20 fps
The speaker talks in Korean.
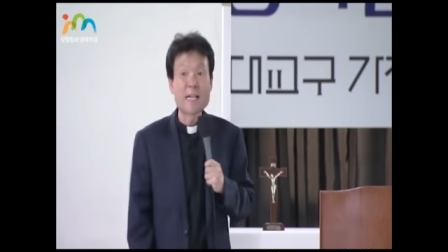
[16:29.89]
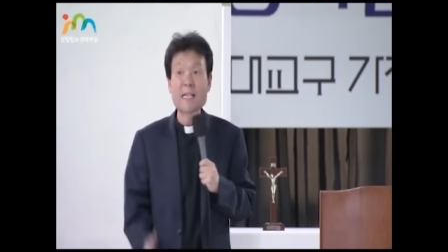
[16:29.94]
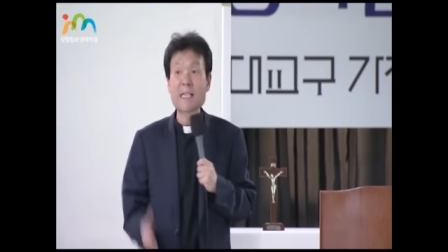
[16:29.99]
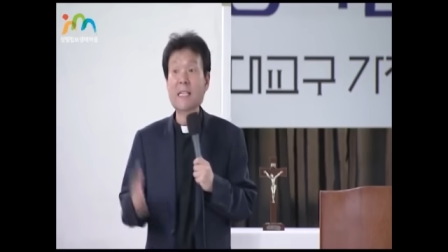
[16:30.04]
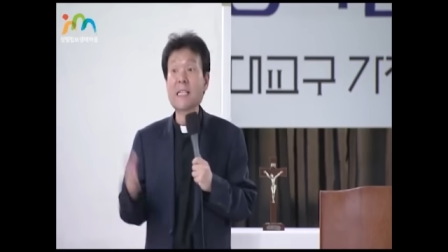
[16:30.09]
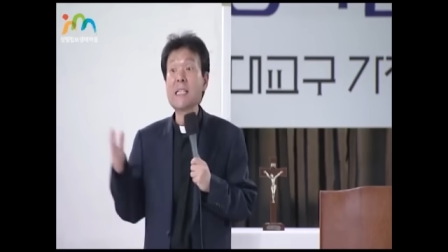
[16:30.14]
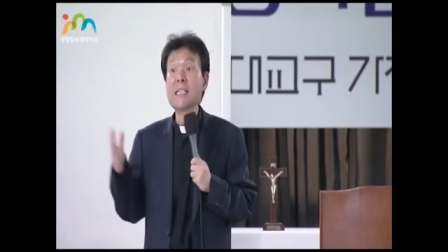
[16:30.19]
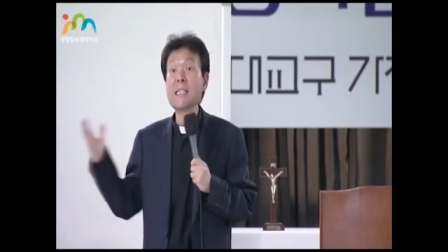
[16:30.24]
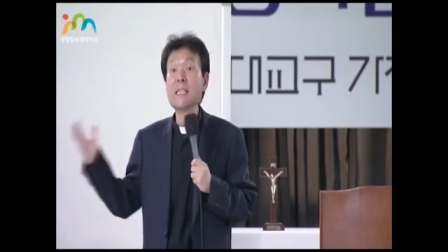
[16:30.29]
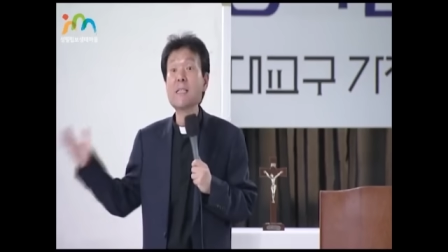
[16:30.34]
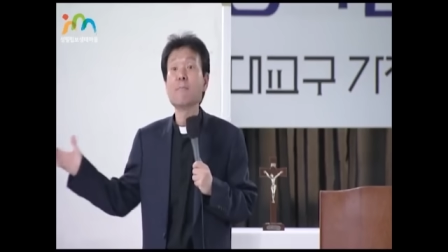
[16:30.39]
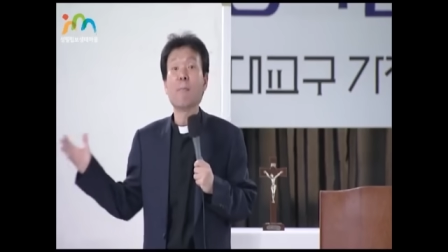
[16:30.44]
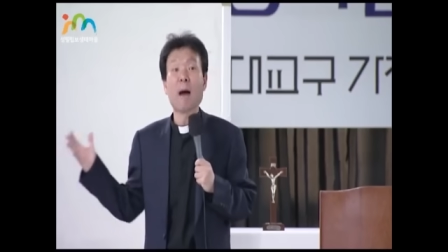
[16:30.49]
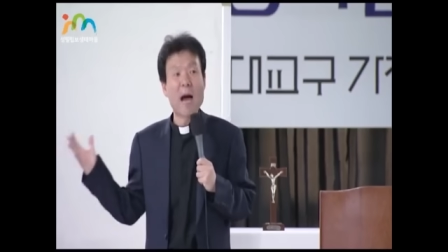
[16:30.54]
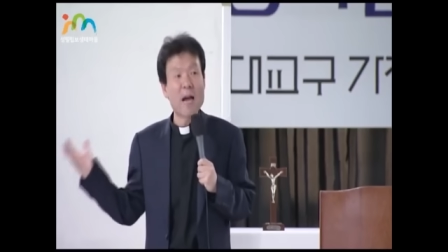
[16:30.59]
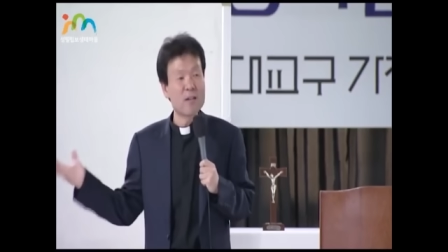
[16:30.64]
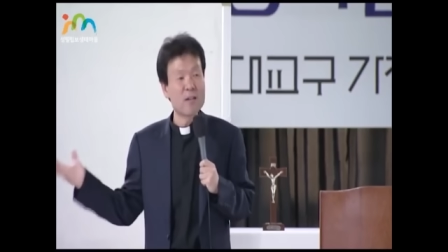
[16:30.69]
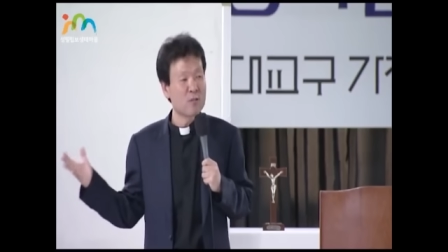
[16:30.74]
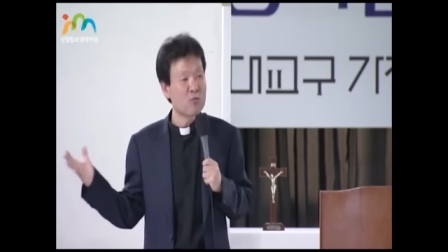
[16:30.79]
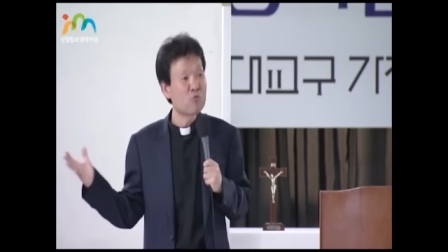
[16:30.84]
그
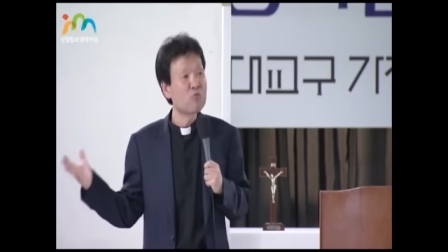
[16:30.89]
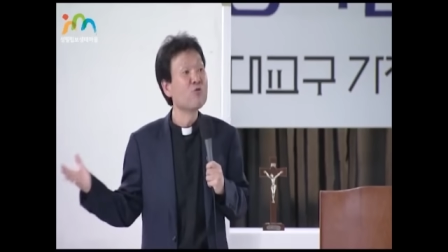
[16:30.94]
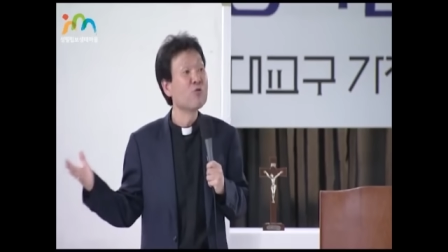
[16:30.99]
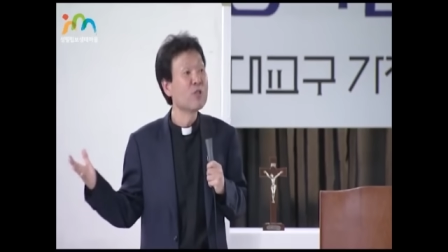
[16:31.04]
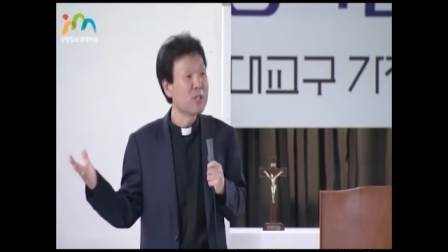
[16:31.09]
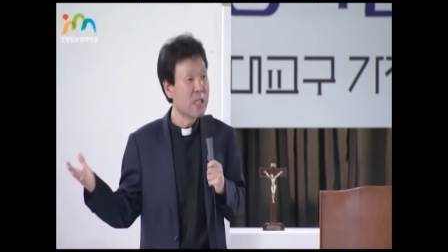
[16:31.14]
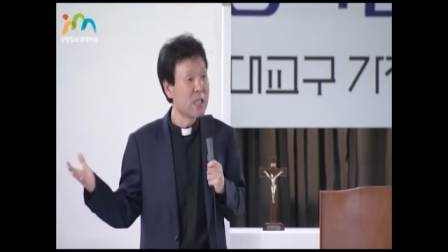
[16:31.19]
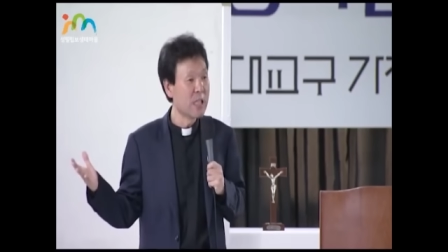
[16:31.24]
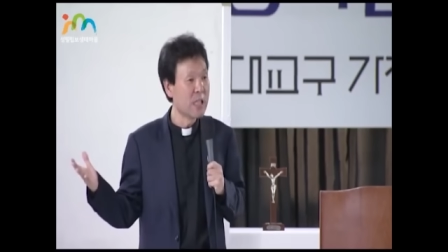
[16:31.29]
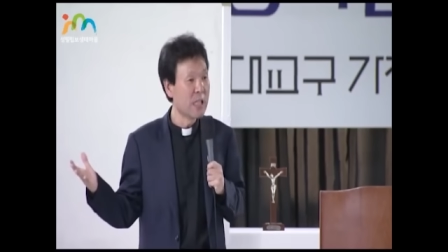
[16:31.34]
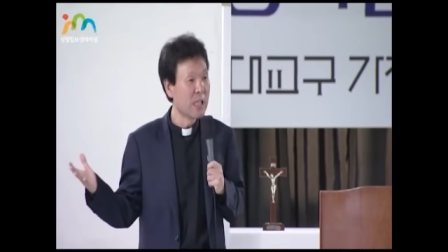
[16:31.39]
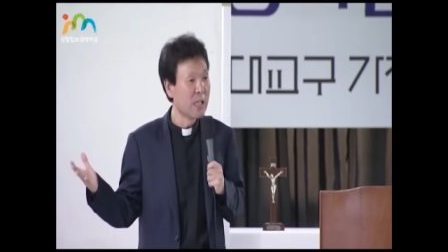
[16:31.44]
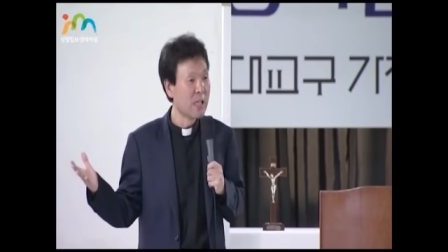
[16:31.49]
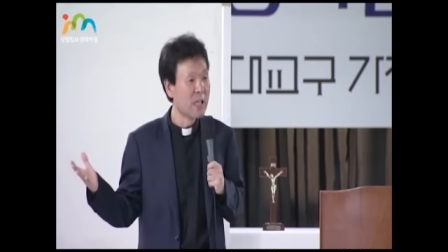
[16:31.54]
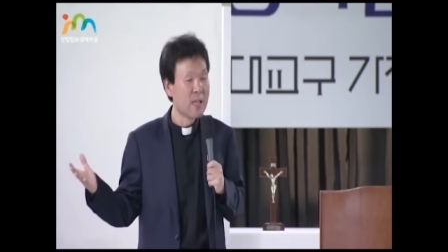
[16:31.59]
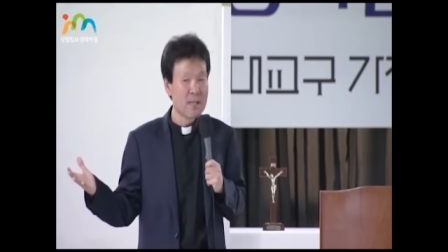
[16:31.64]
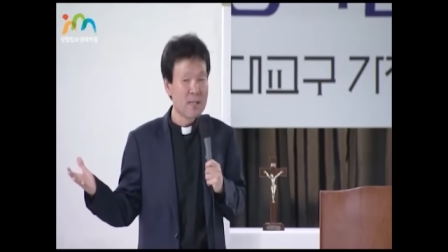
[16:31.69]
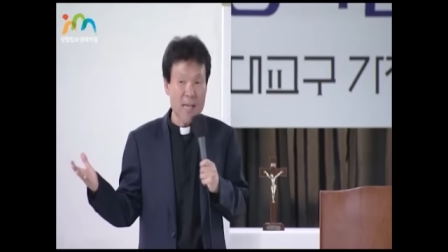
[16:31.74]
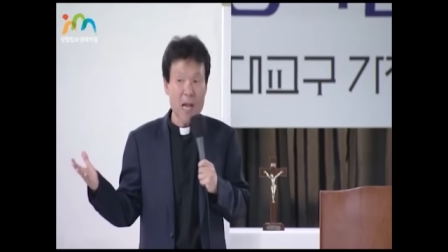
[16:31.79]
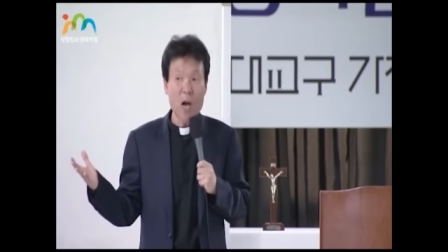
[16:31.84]
많은 군민이
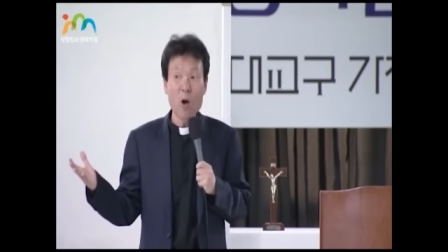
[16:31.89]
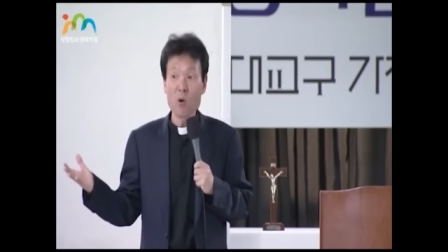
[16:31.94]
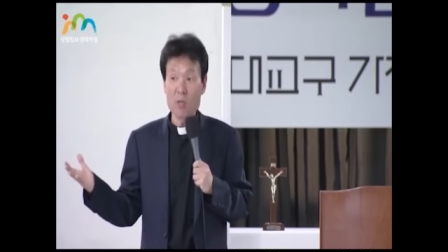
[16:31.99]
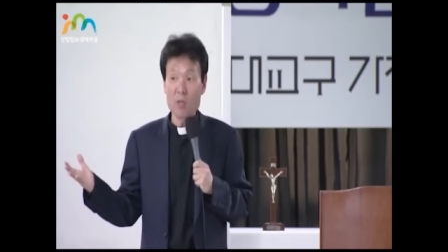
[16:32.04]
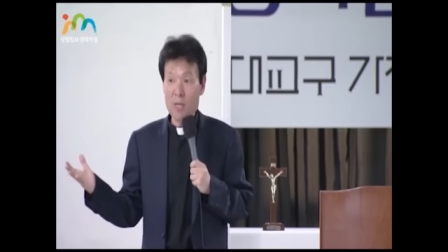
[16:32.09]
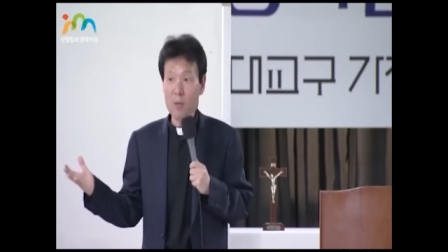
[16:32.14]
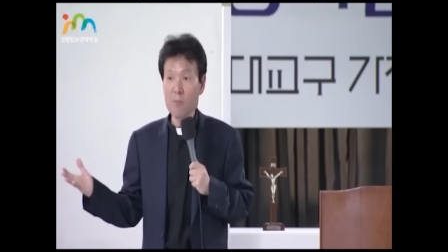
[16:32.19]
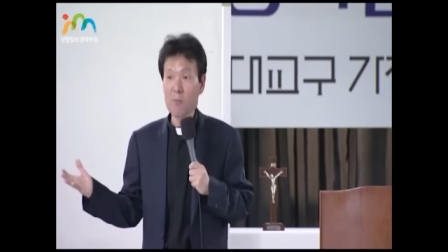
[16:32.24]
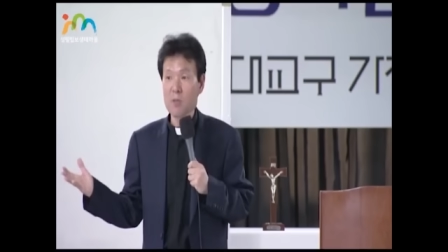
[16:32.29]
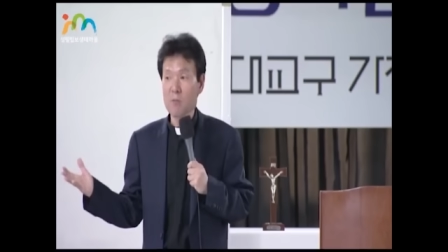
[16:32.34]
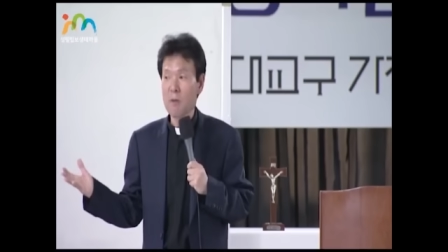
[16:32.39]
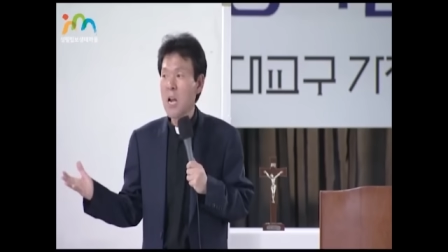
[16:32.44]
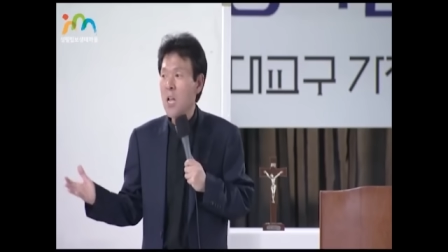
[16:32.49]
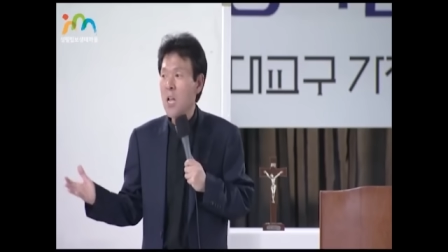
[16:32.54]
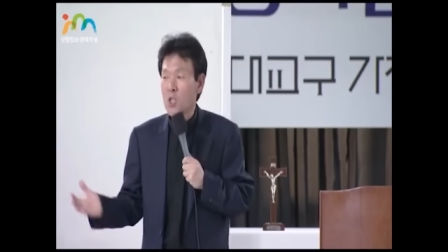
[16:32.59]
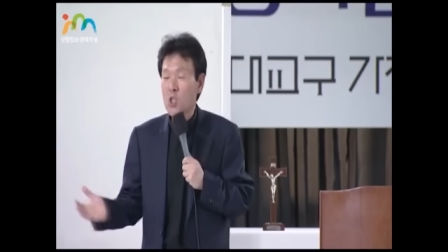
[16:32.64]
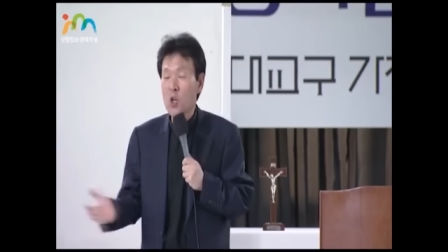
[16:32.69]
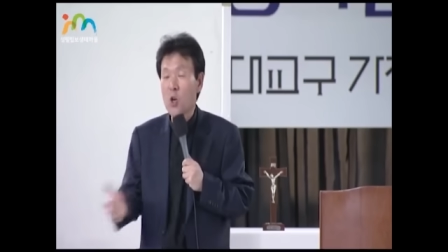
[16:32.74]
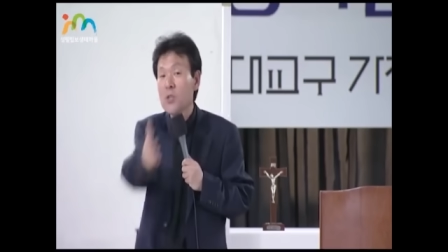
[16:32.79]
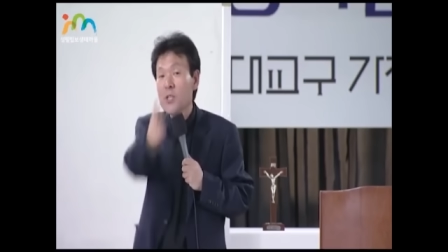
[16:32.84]
4월 30일
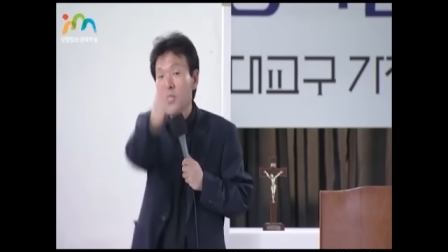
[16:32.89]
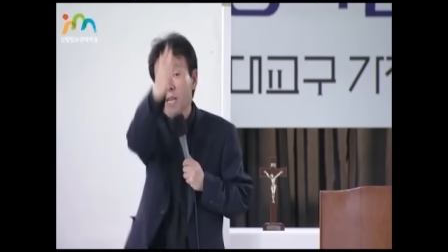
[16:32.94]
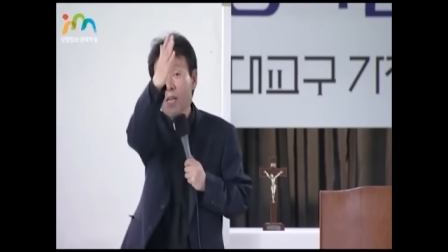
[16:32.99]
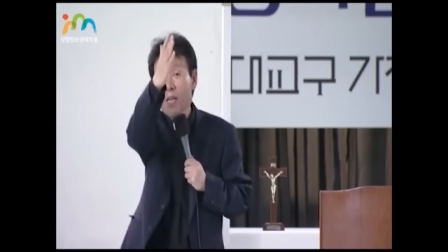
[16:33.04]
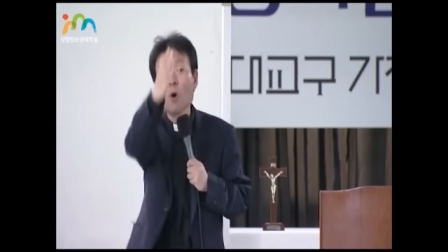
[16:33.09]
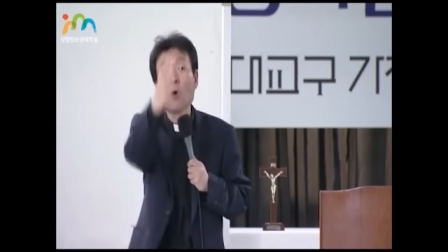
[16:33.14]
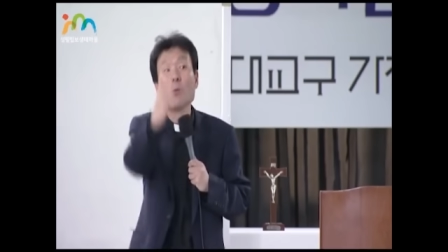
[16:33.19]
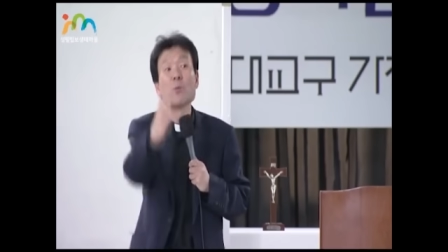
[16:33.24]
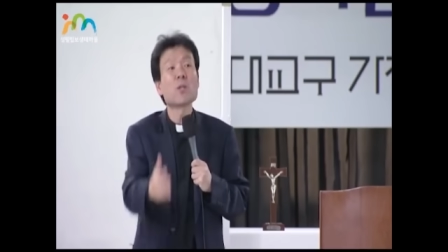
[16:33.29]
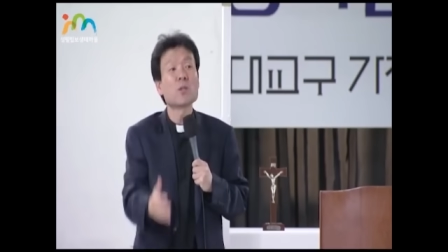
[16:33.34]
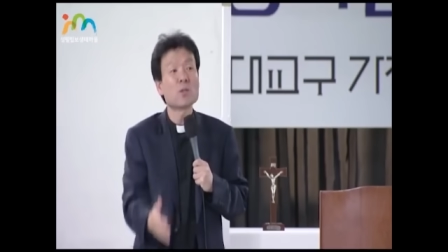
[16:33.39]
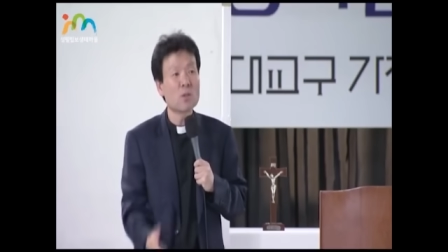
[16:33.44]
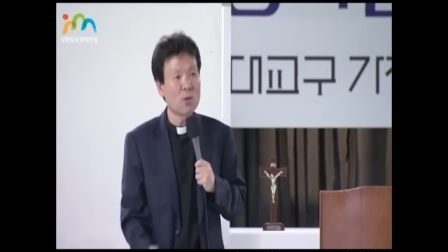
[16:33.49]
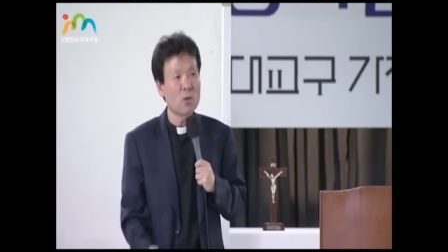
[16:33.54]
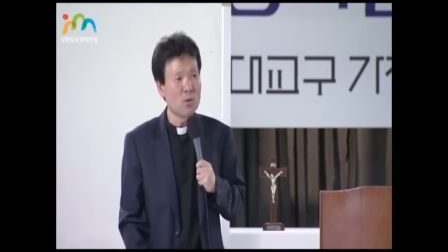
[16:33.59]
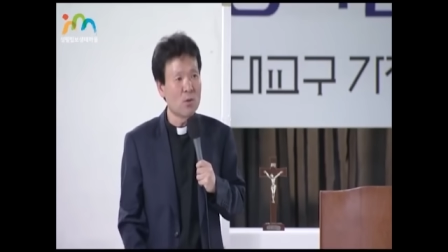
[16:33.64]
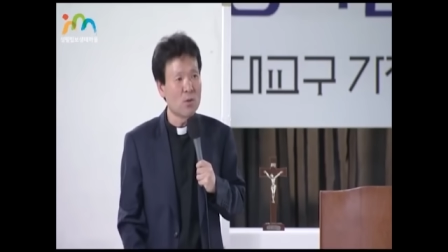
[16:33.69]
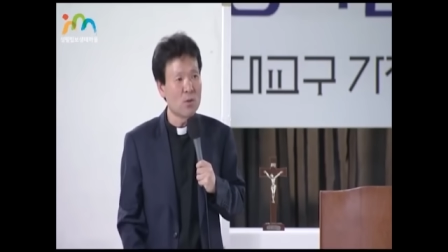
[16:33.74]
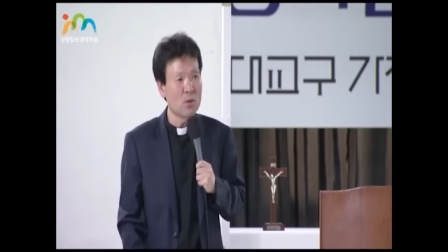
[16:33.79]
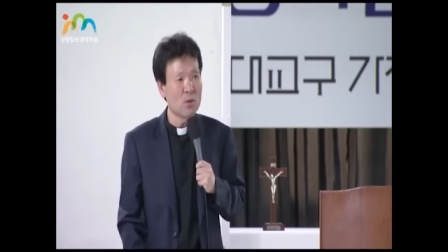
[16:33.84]
전쟁이 없었던
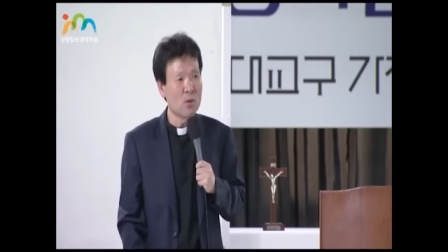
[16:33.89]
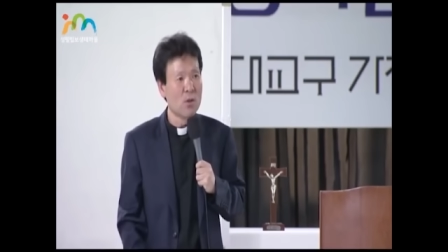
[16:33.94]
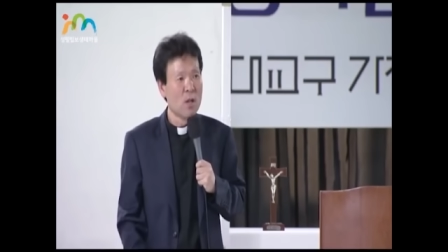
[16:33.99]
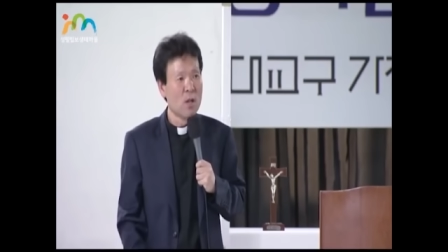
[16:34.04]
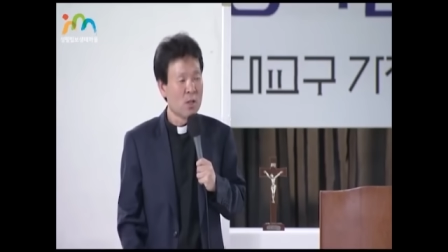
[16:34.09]
거죠.